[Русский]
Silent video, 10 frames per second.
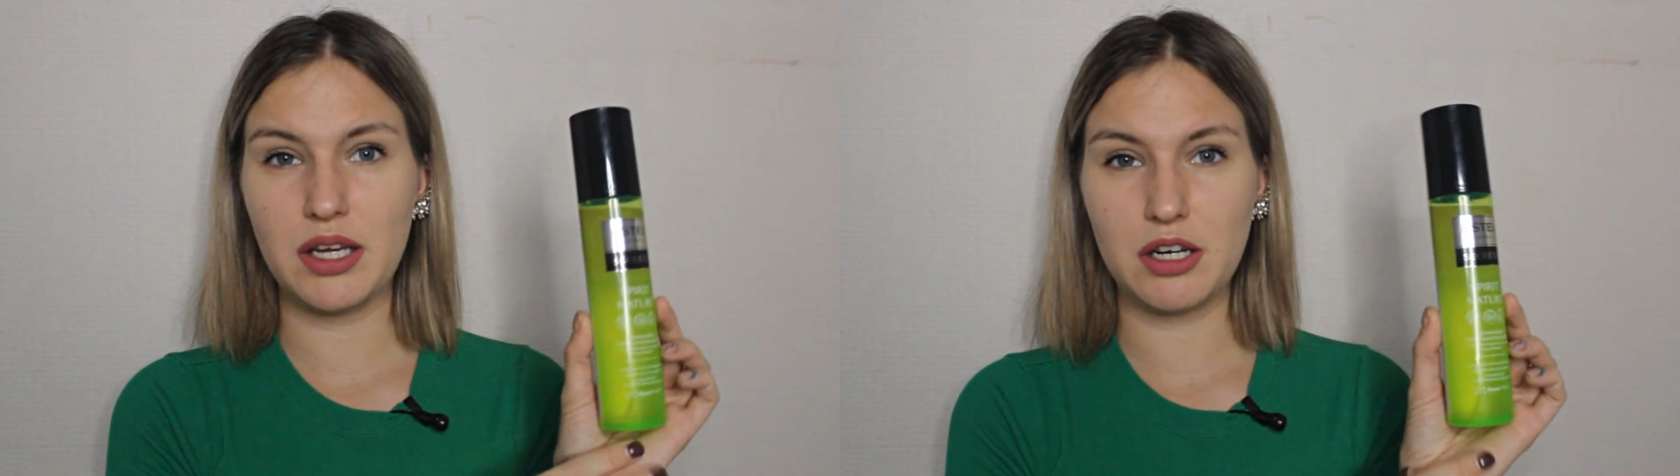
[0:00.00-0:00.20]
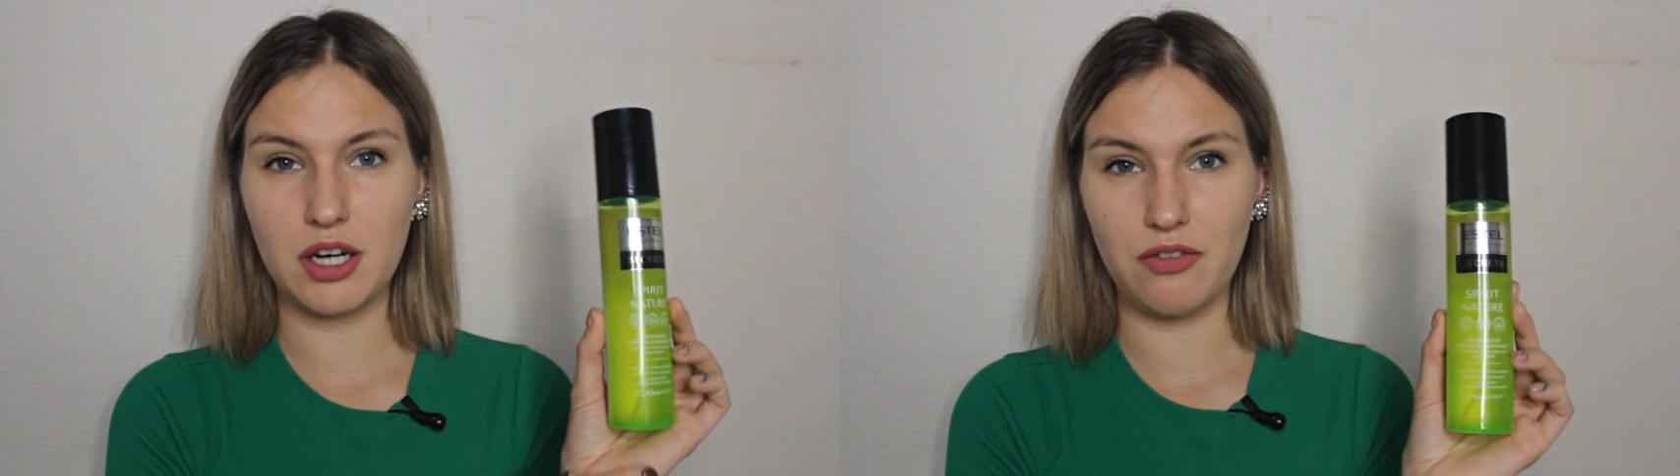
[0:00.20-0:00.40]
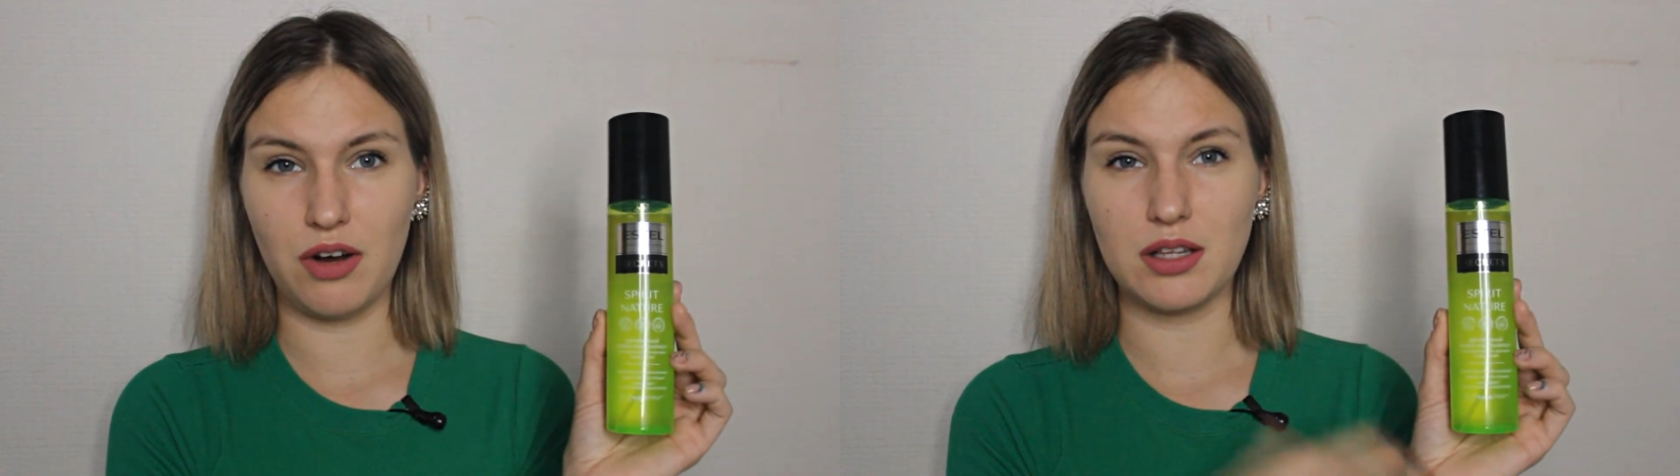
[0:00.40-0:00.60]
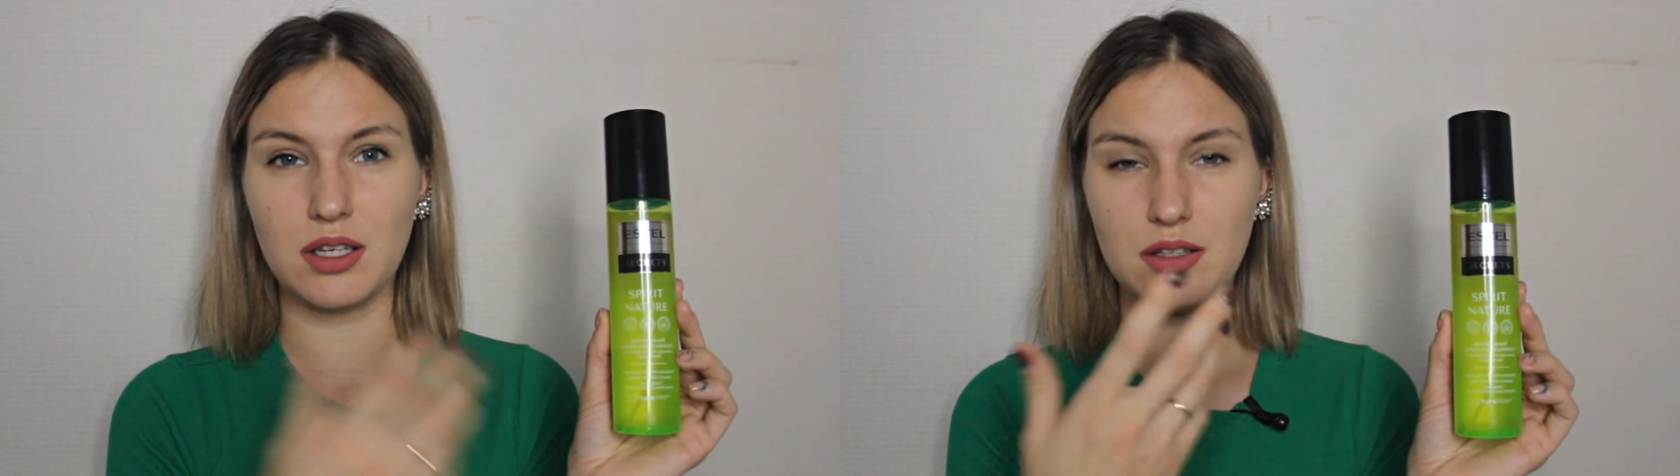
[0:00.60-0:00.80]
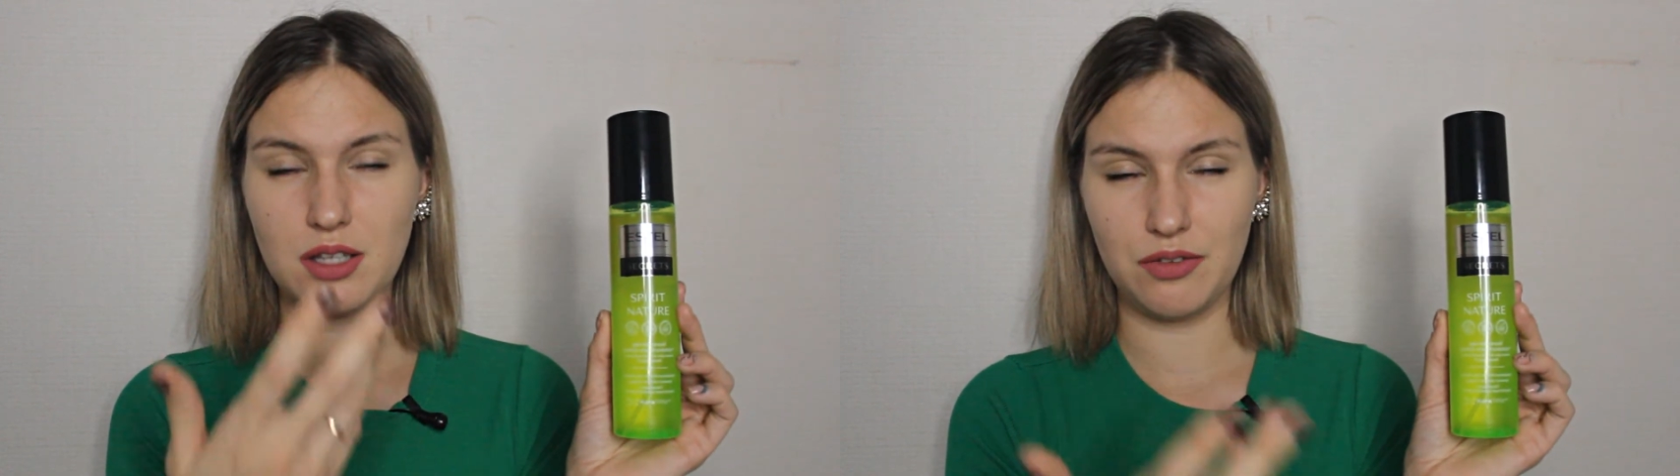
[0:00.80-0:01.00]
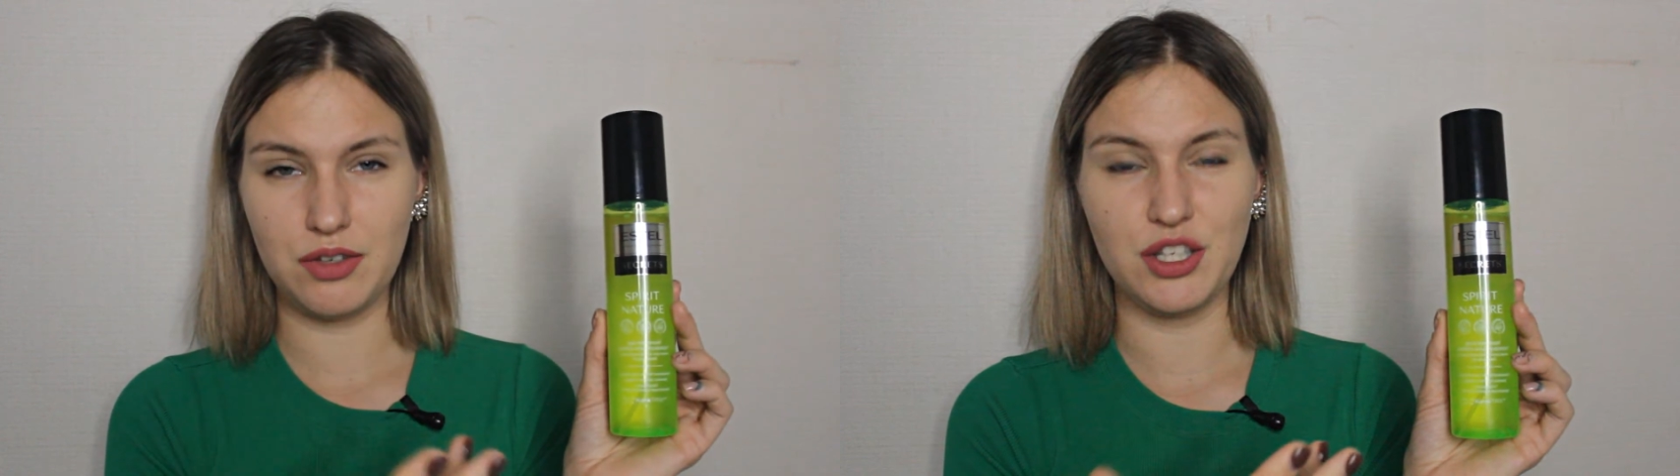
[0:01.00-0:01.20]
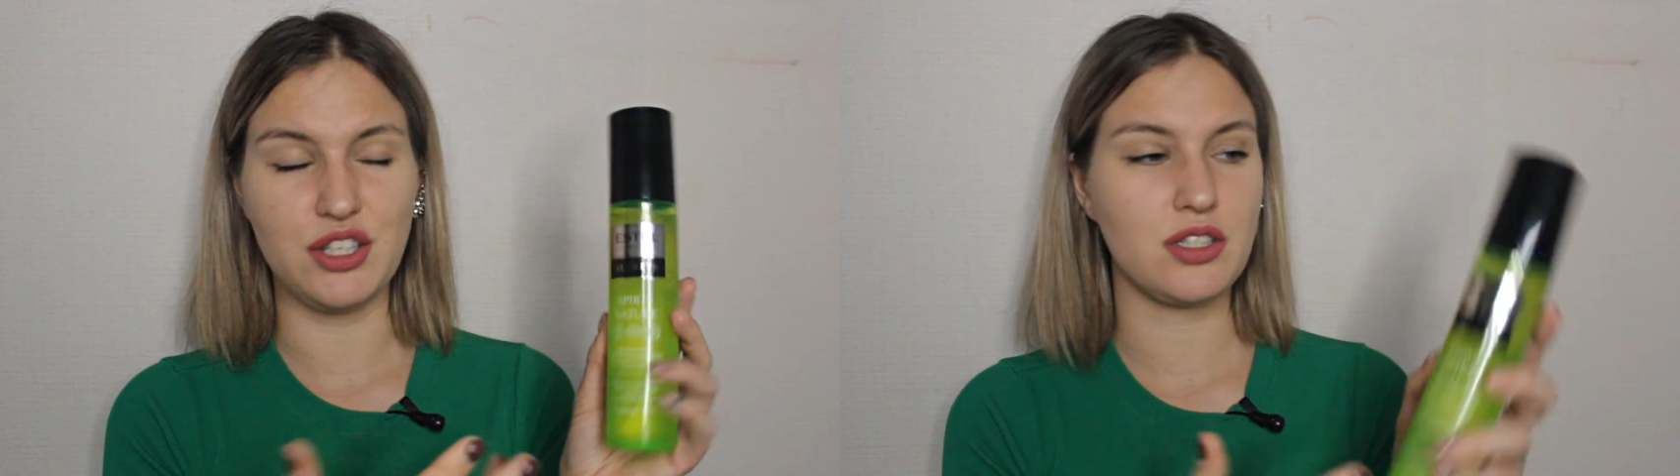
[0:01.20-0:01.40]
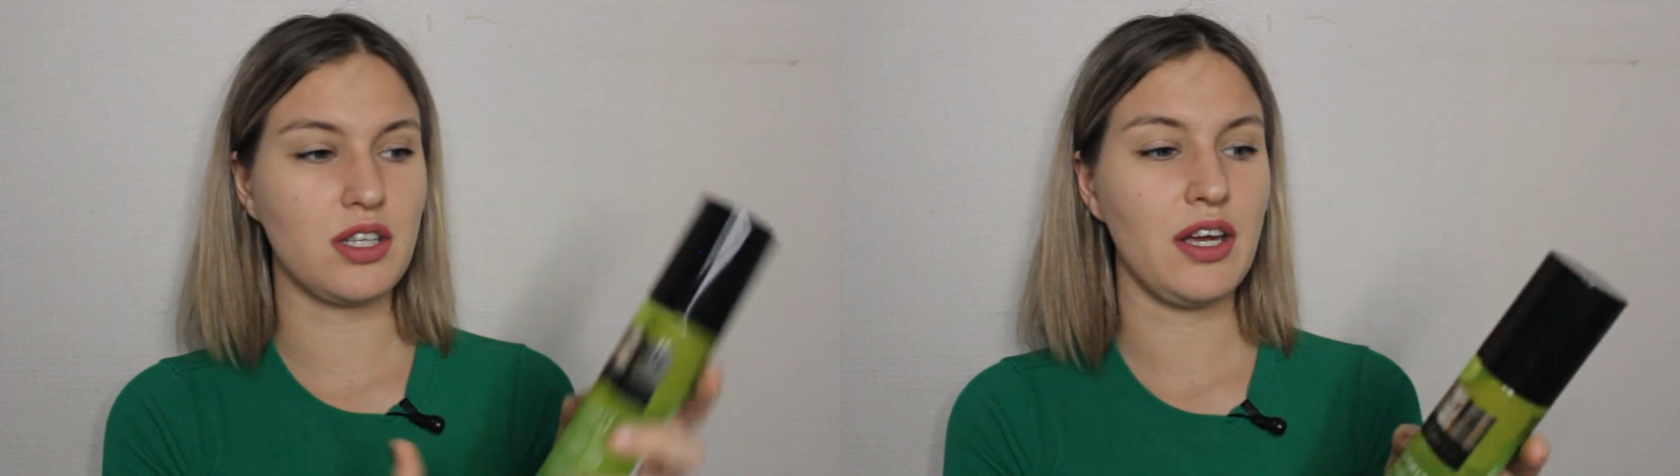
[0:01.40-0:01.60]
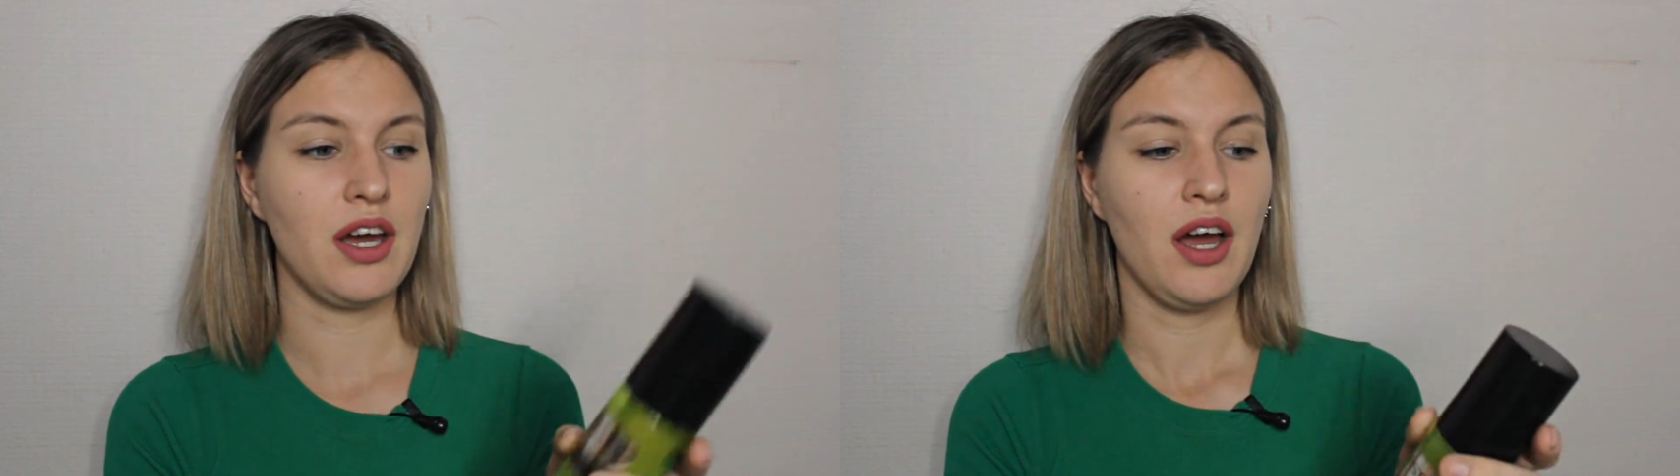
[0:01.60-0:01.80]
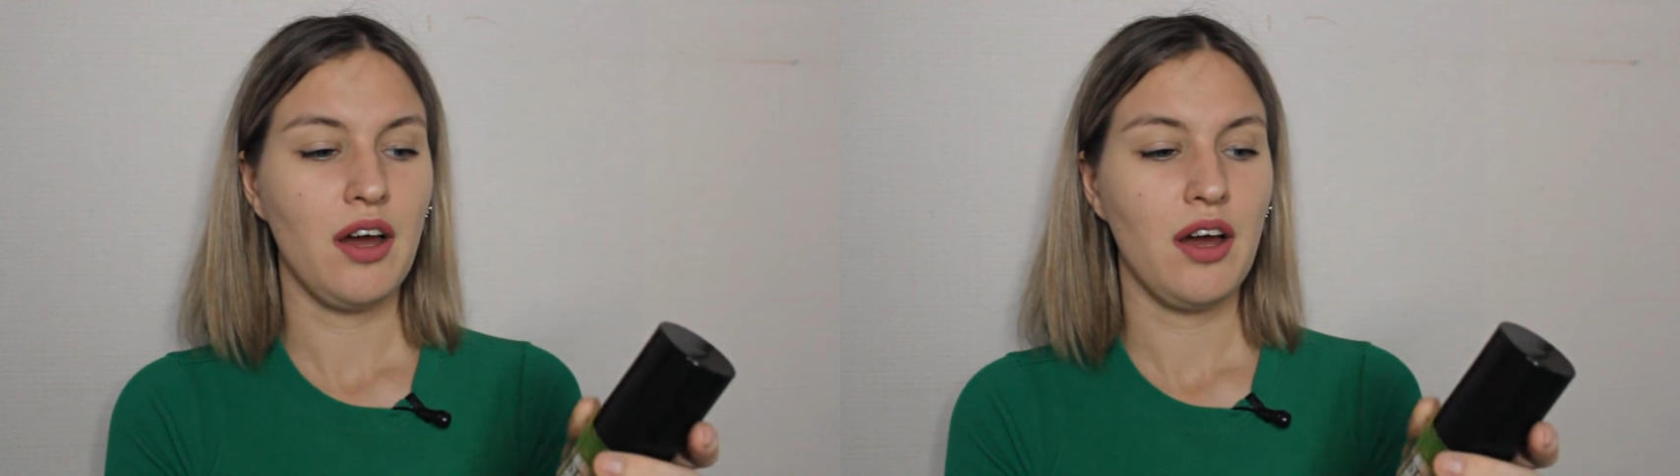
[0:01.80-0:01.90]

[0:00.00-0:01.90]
ярковатый, травянистый.